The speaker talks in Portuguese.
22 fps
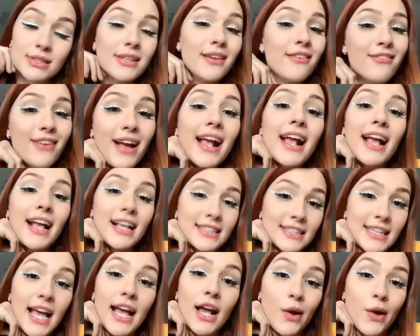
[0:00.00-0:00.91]
você vai
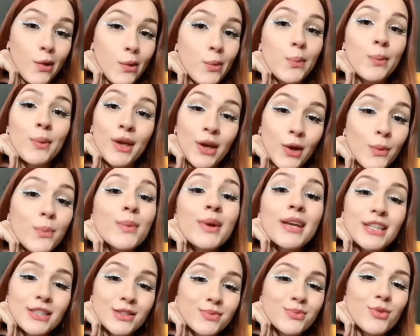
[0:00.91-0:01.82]
casar comigo
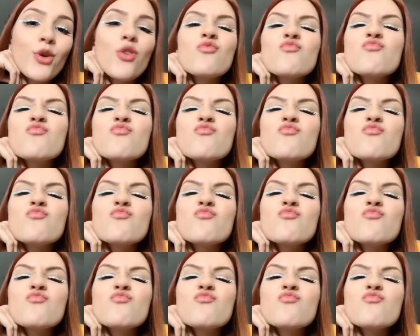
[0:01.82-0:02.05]
mesmo.